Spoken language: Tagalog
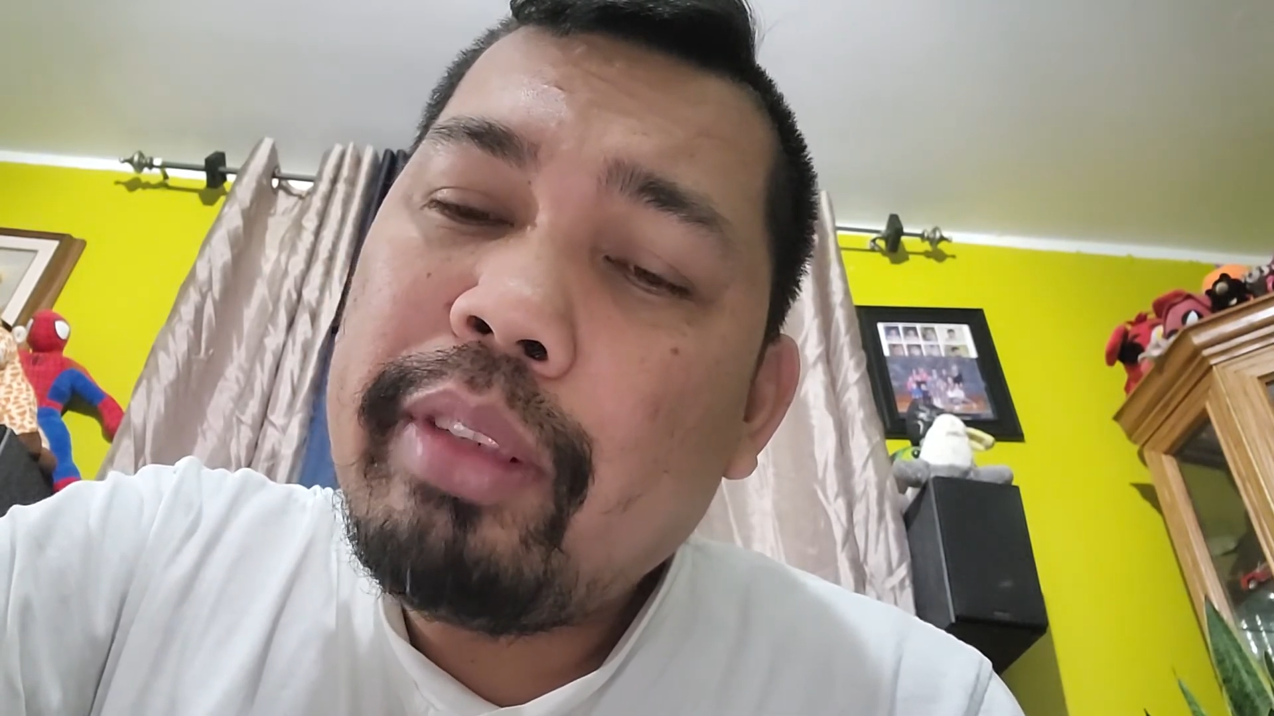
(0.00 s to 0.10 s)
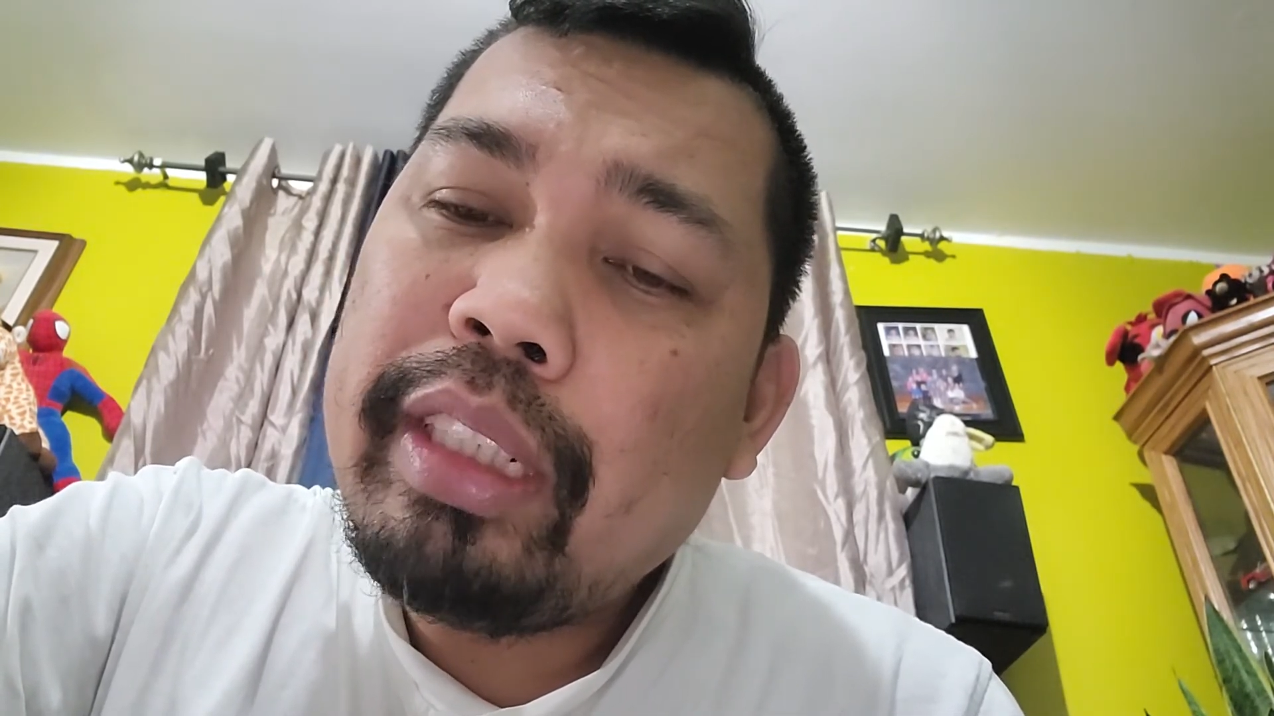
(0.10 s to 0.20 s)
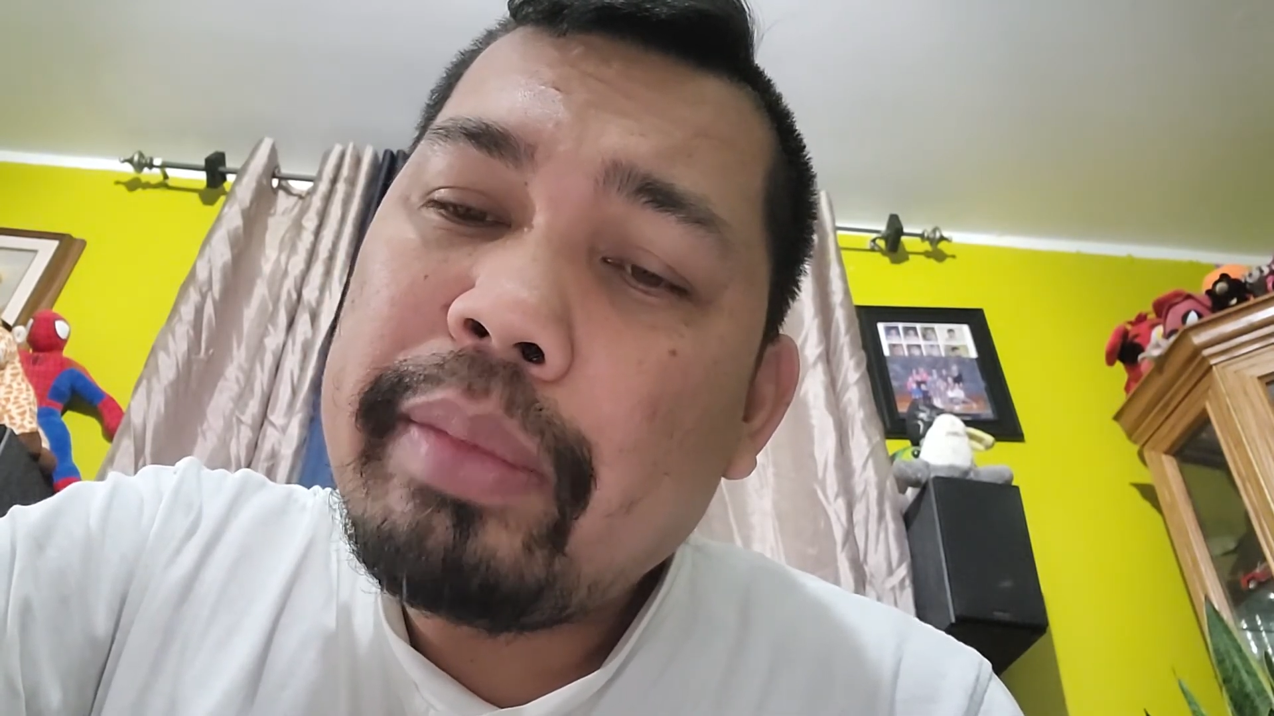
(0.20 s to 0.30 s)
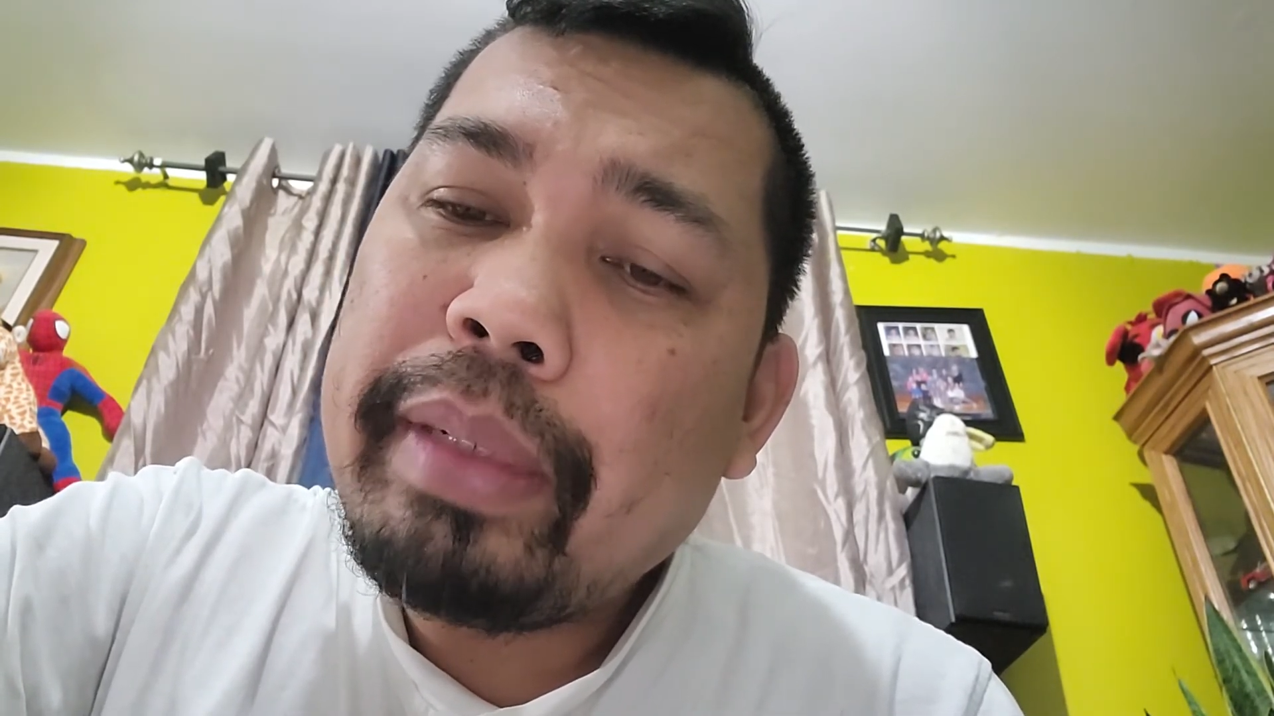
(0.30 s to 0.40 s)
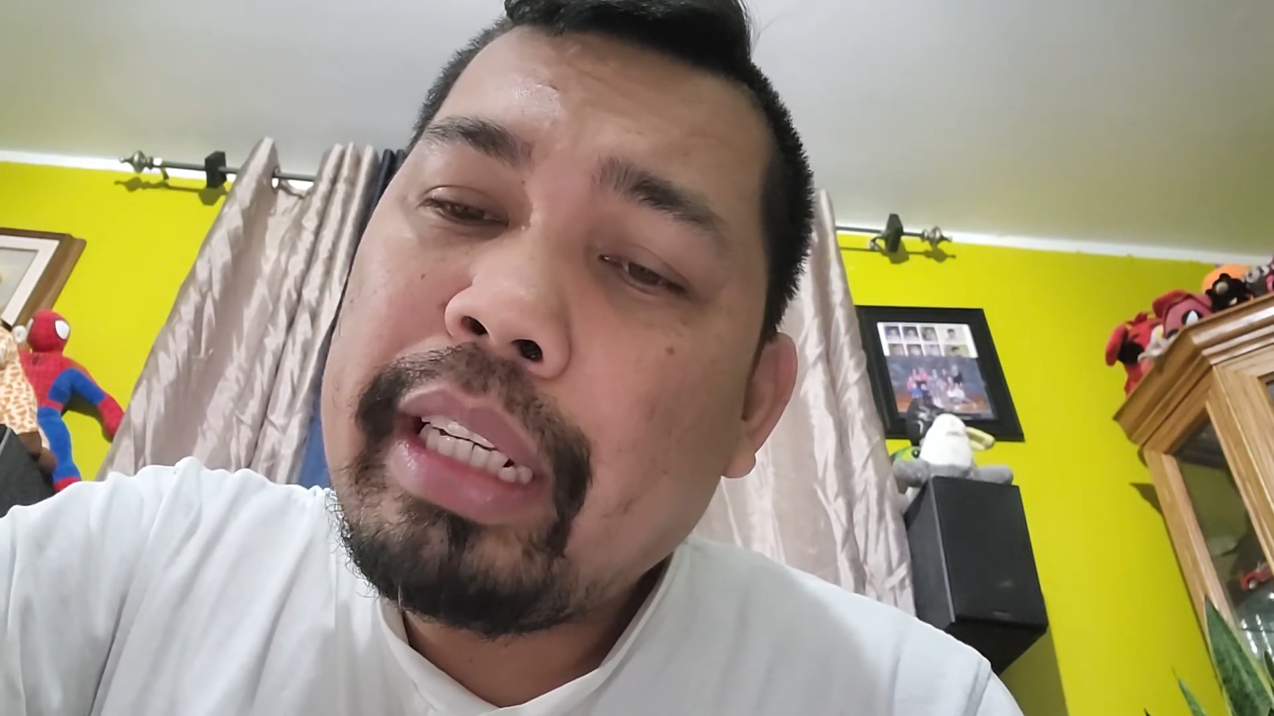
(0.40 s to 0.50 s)

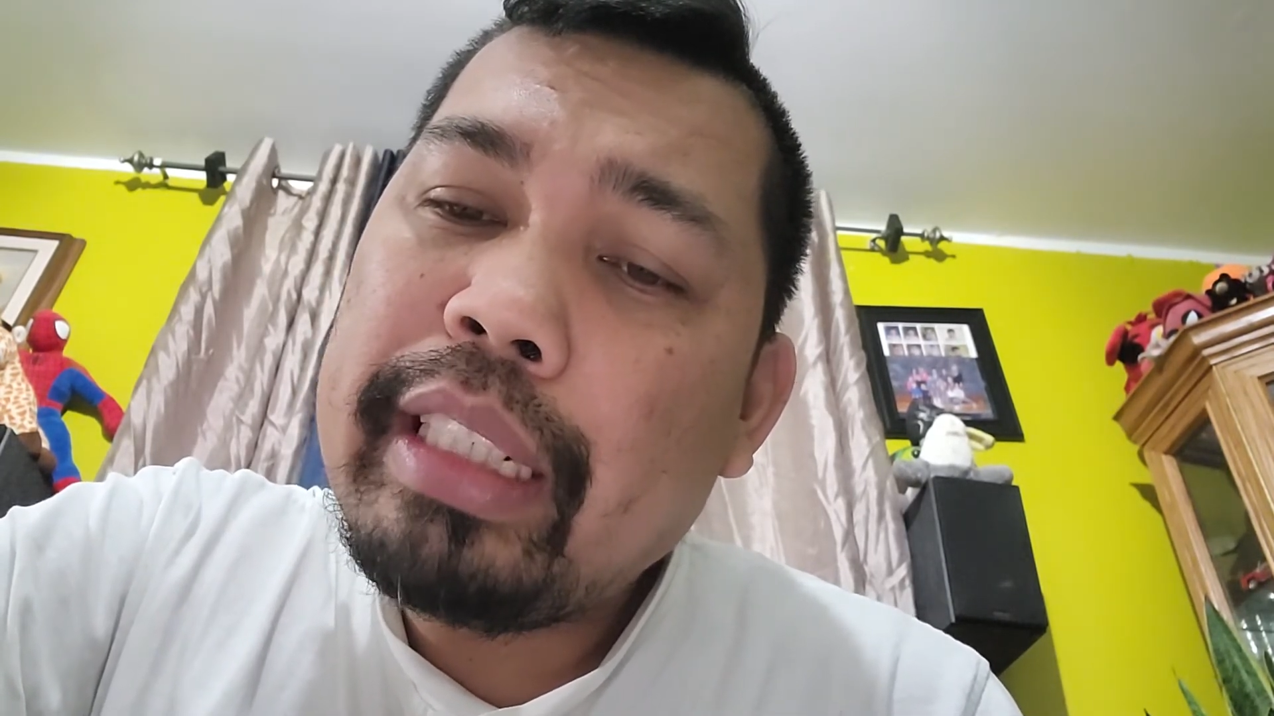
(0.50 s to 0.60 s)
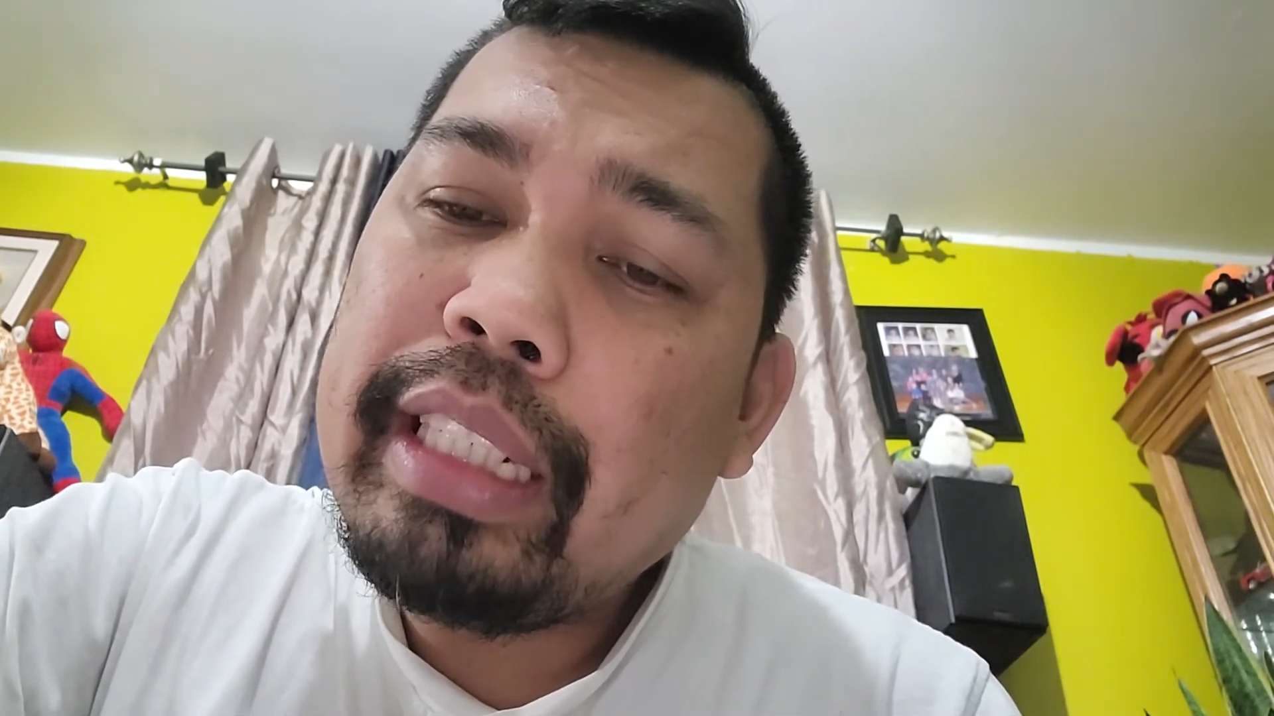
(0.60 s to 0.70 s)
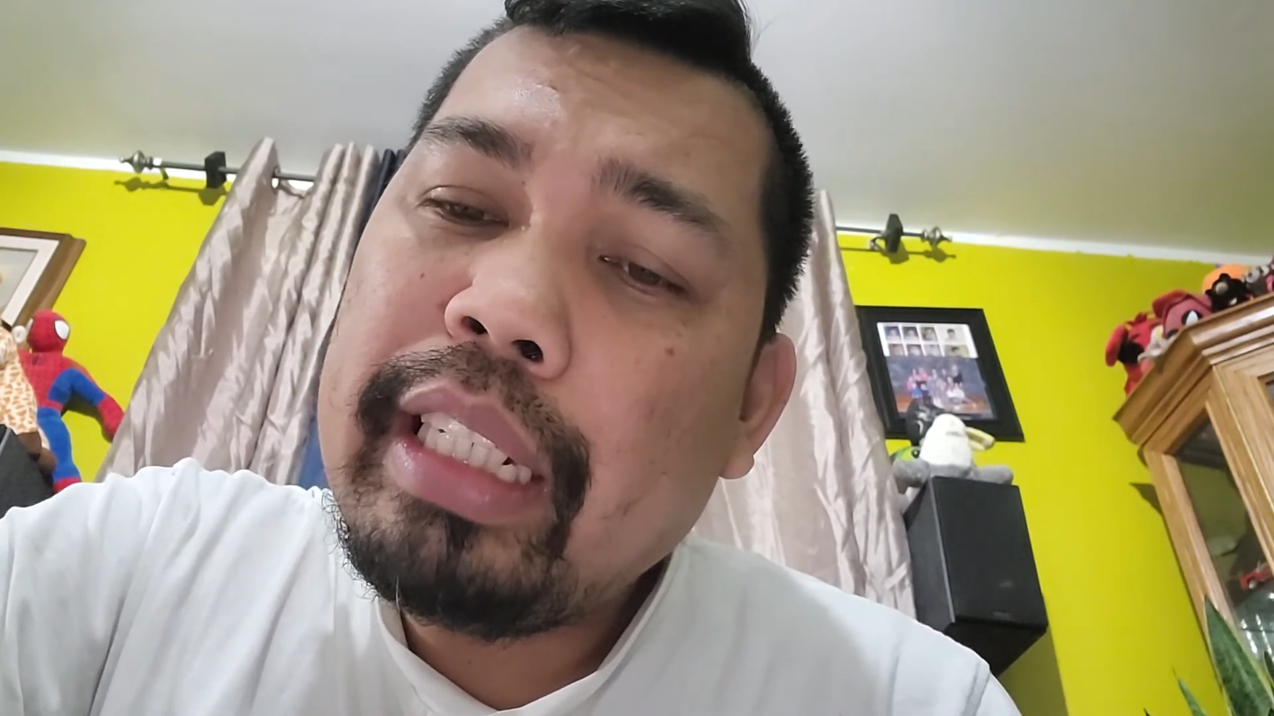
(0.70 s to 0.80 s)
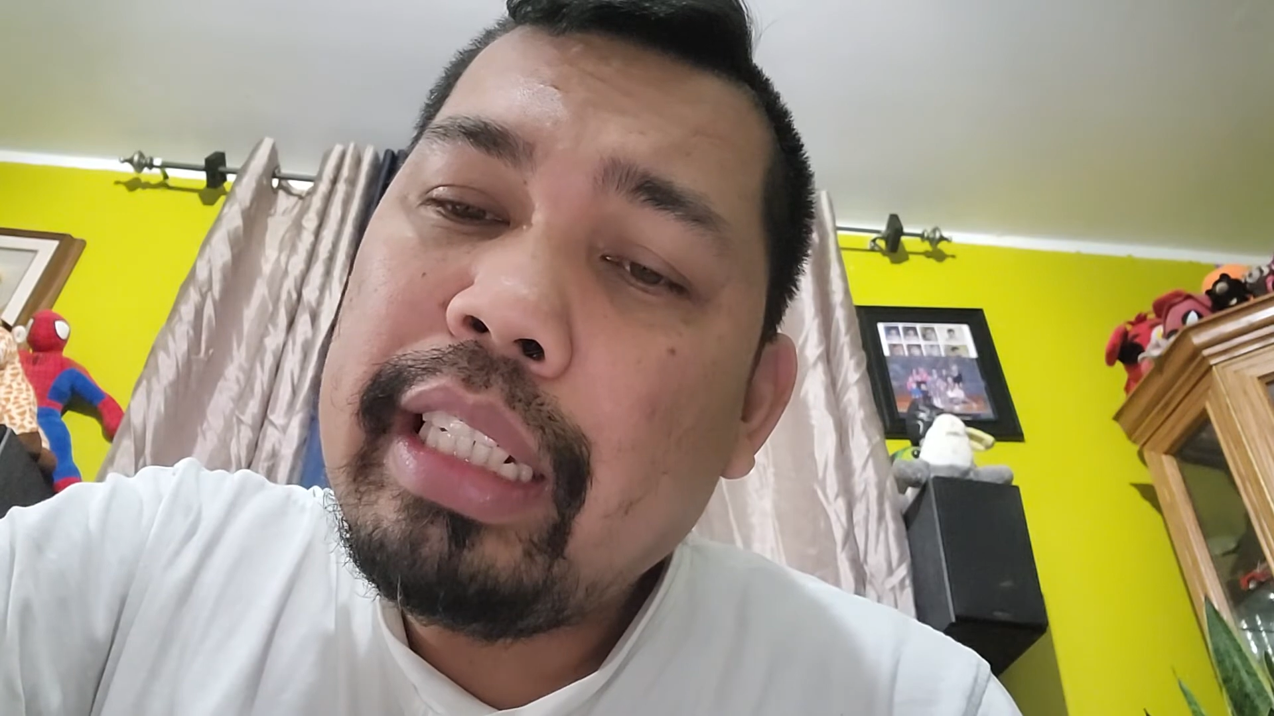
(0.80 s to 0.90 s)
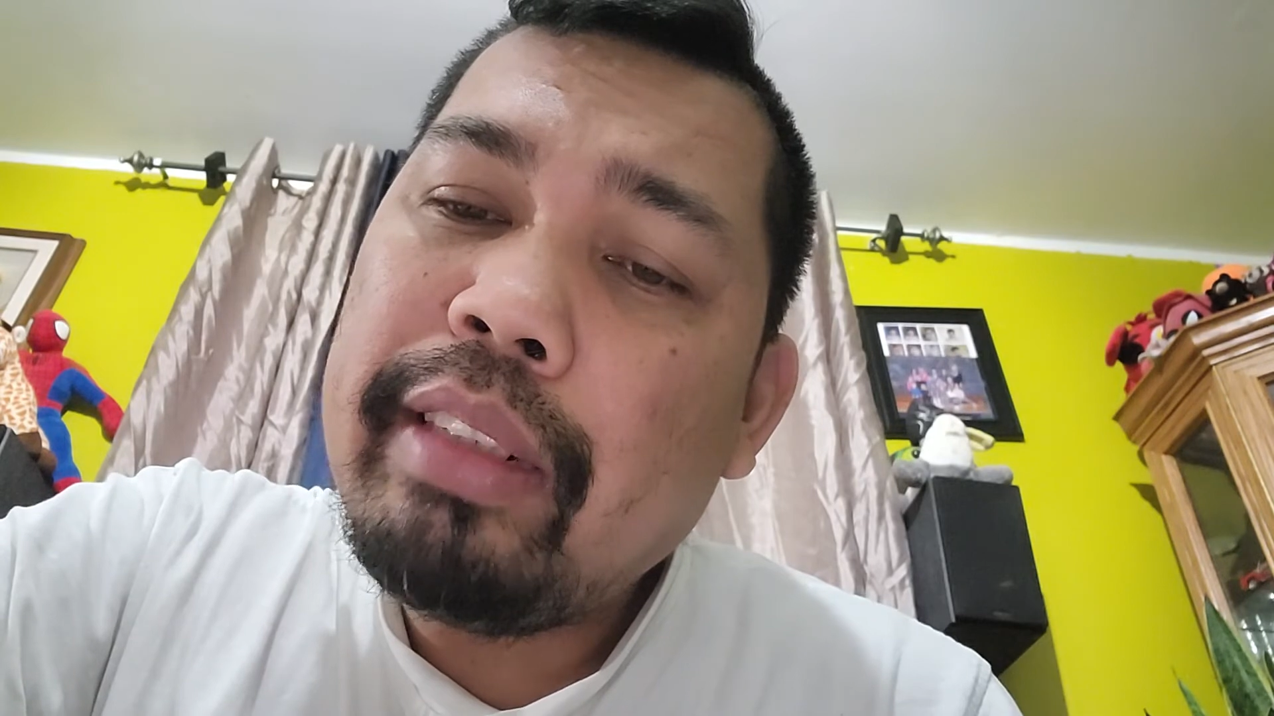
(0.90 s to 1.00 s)
mula sa
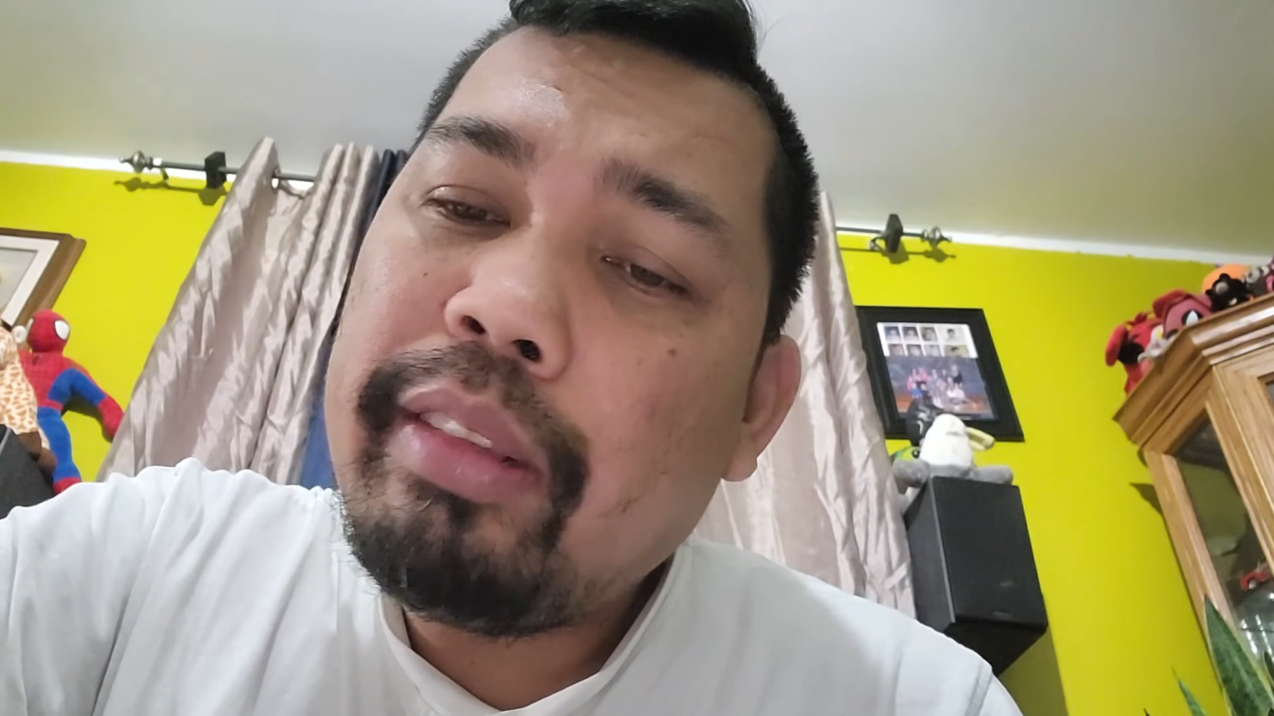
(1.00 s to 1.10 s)
pagkasal